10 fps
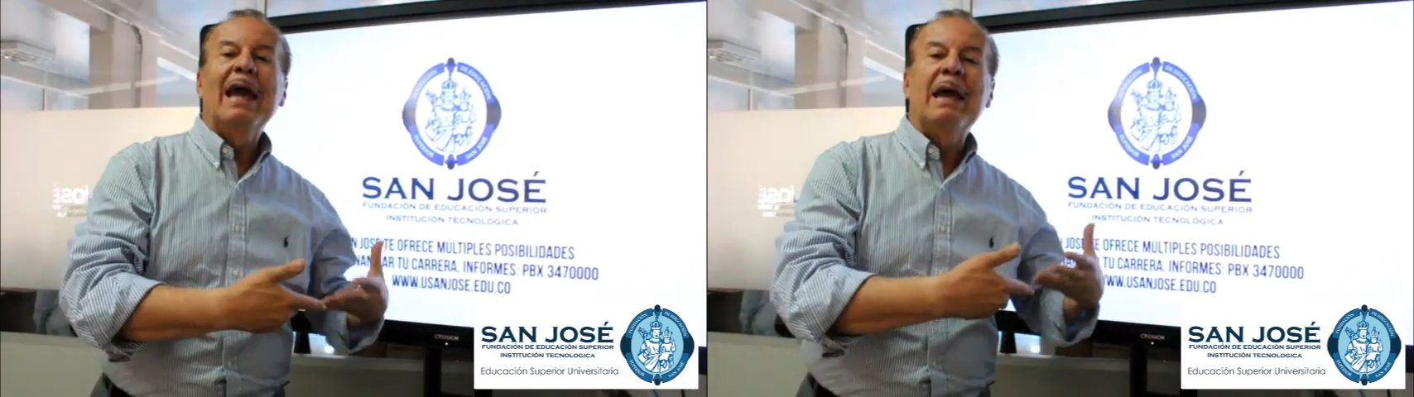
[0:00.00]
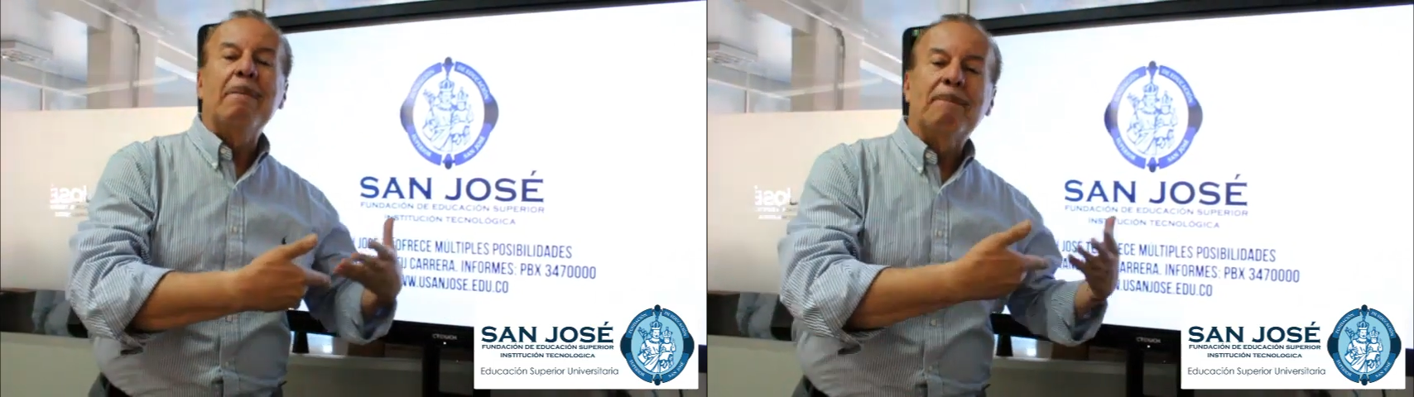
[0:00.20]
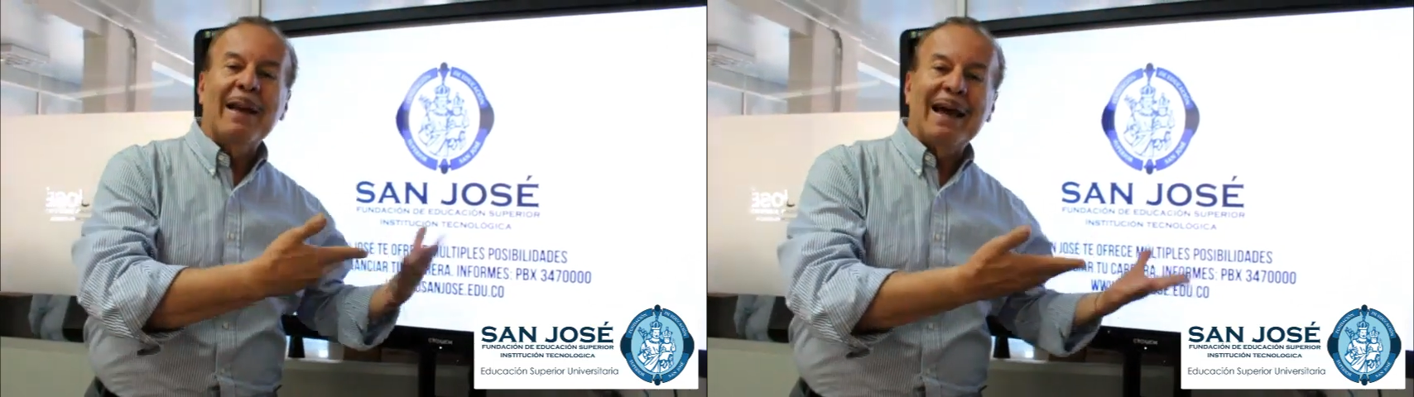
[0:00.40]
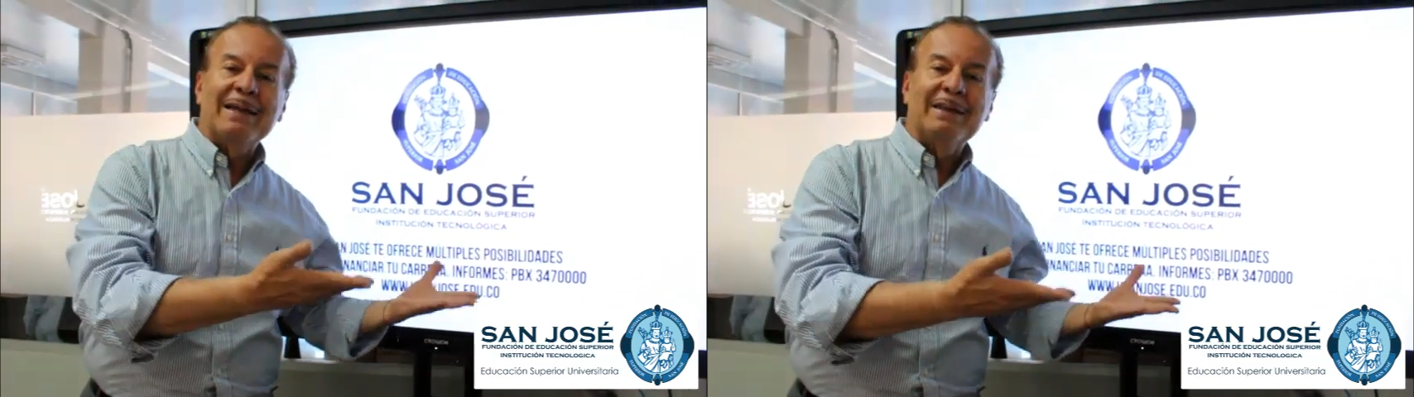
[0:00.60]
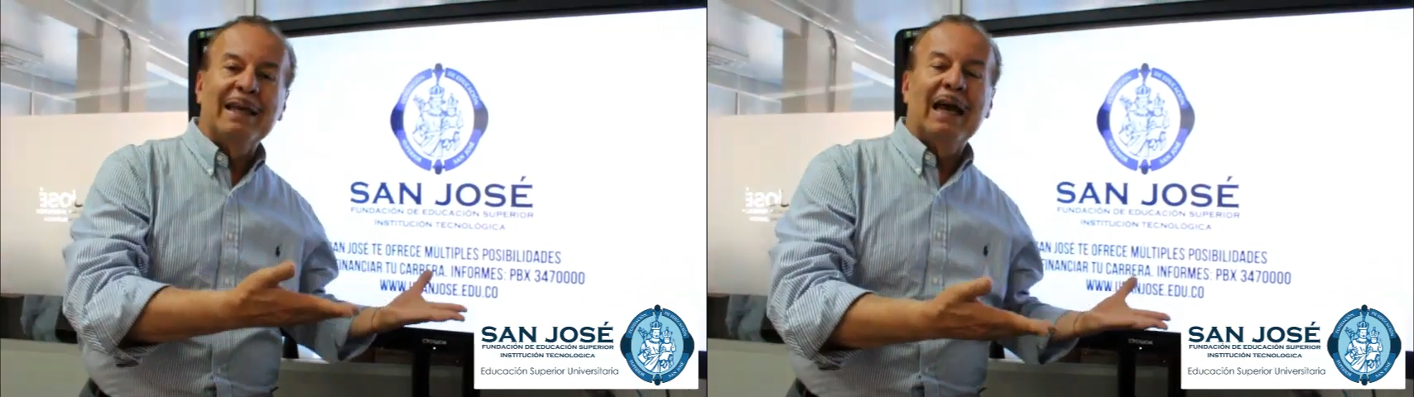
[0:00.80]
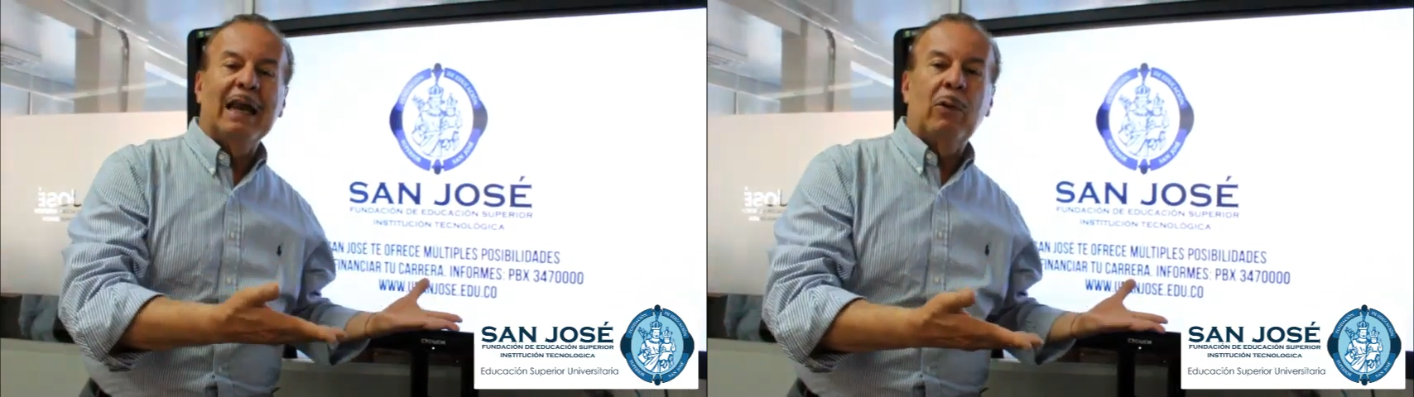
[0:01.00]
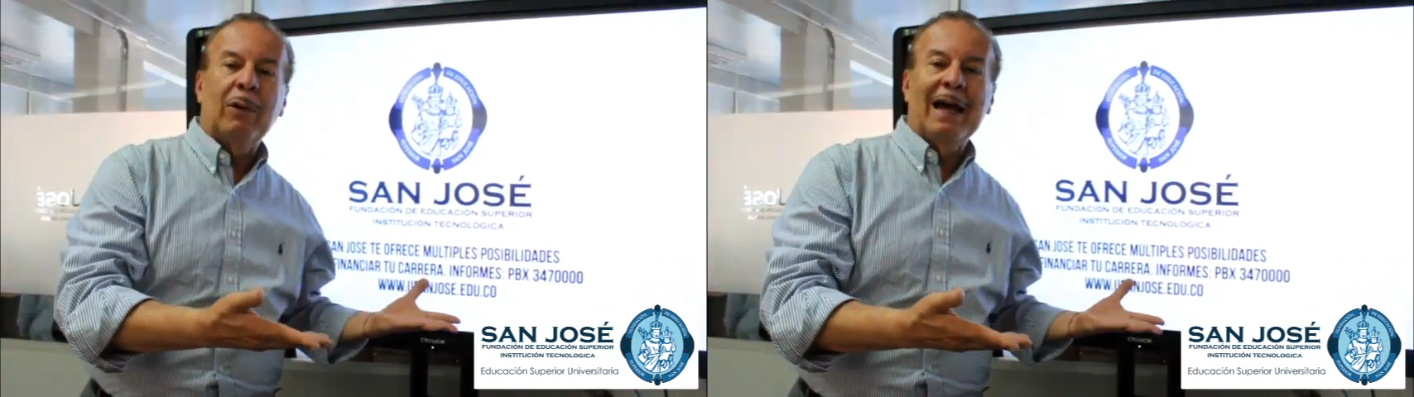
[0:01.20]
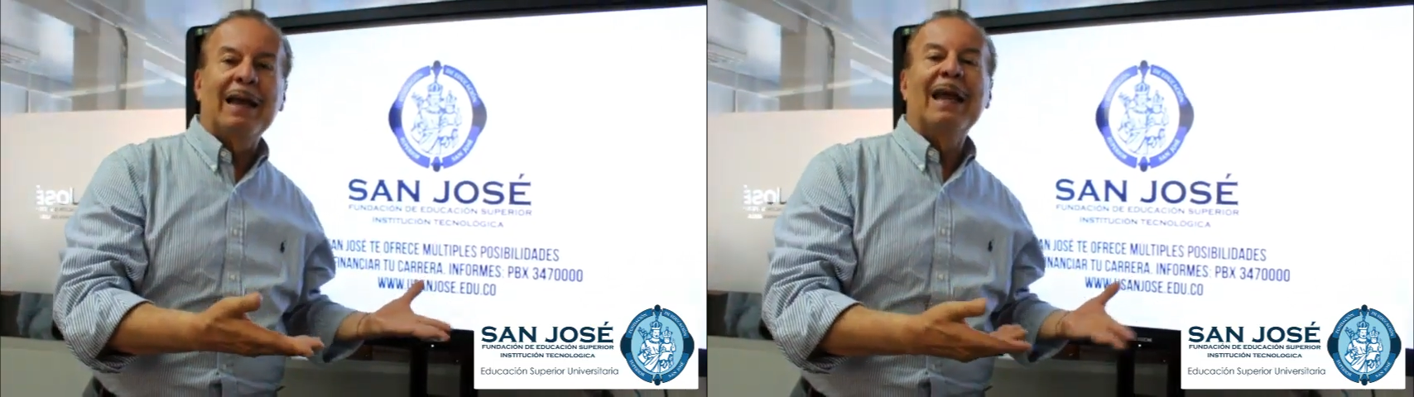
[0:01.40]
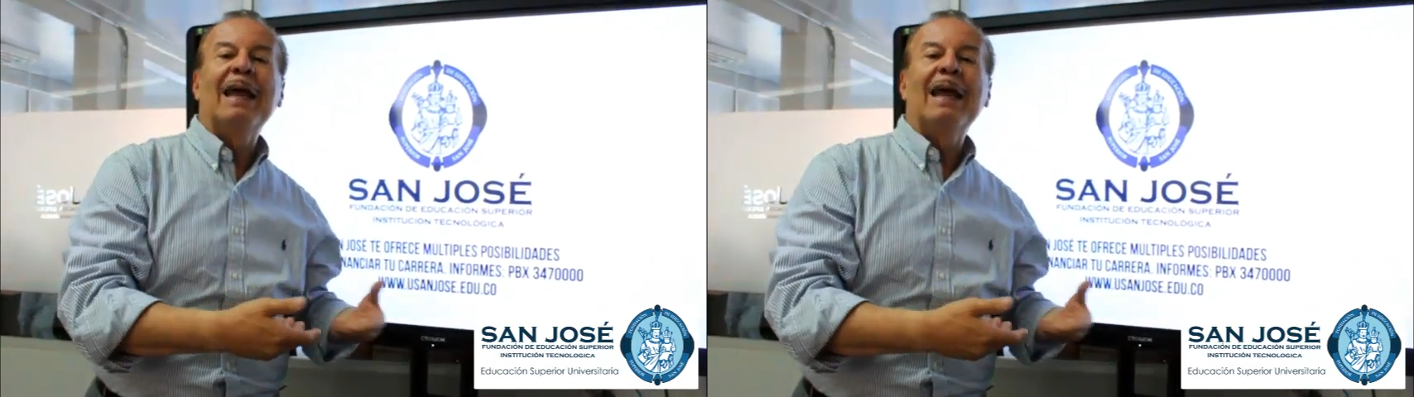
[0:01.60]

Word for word: en práctica laboral